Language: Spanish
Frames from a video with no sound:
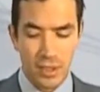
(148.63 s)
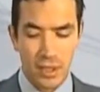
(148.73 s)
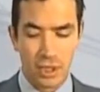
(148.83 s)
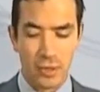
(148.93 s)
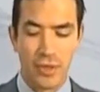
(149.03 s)

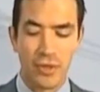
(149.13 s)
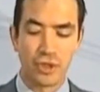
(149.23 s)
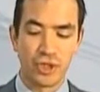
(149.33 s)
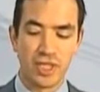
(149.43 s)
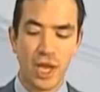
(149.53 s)
Os aparecen los
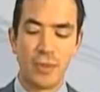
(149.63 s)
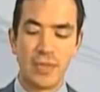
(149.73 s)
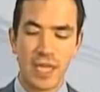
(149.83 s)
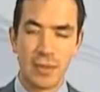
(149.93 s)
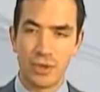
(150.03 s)
tres que
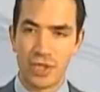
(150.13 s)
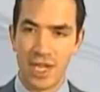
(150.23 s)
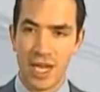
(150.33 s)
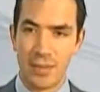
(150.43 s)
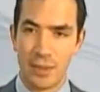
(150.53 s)
comentamos en la
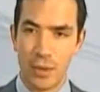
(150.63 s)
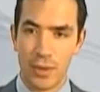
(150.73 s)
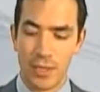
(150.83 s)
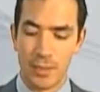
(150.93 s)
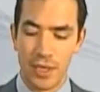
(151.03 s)
gama nueva
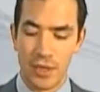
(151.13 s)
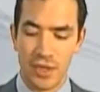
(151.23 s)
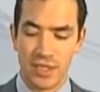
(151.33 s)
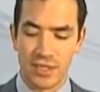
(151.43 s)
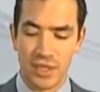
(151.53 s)
de PLC,
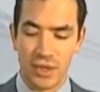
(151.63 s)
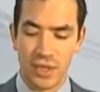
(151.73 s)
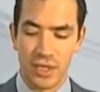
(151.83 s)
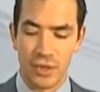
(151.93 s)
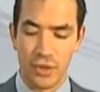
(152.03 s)
es decir,
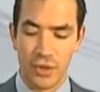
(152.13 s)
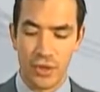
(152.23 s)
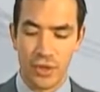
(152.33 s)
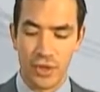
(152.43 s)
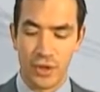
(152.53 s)

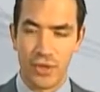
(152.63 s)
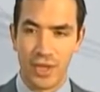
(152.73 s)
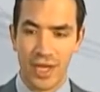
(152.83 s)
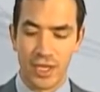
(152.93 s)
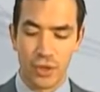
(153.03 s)
1211, 12 y
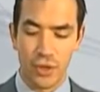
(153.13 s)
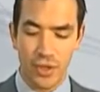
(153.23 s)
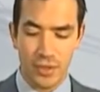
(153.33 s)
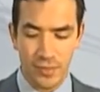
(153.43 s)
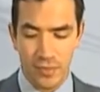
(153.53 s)

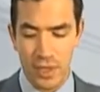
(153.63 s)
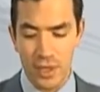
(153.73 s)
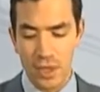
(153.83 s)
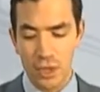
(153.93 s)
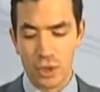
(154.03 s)
14,
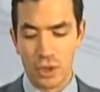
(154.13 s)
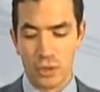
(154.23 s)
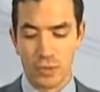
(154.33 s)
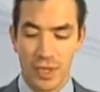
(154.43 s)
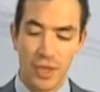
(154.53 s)
los
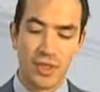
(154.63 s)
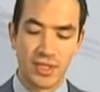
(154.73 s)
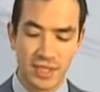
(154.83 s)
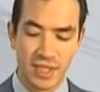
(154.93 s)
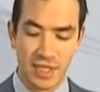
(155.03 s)
nuevos PLCs
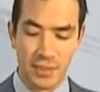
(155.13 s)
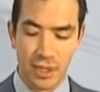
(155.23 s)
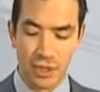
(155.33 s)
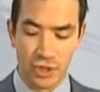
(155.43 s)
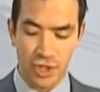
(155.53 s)

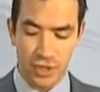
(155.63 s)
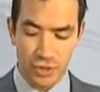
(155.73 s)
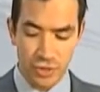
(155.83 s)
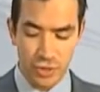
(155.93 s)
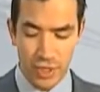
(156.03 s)

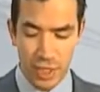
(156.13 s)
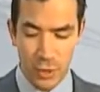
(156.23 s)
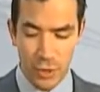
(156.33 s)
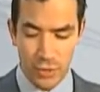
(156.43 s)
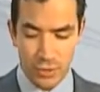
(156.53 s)
7200, ¿de
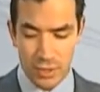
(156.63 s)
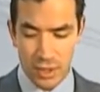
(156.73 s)
acuerdo?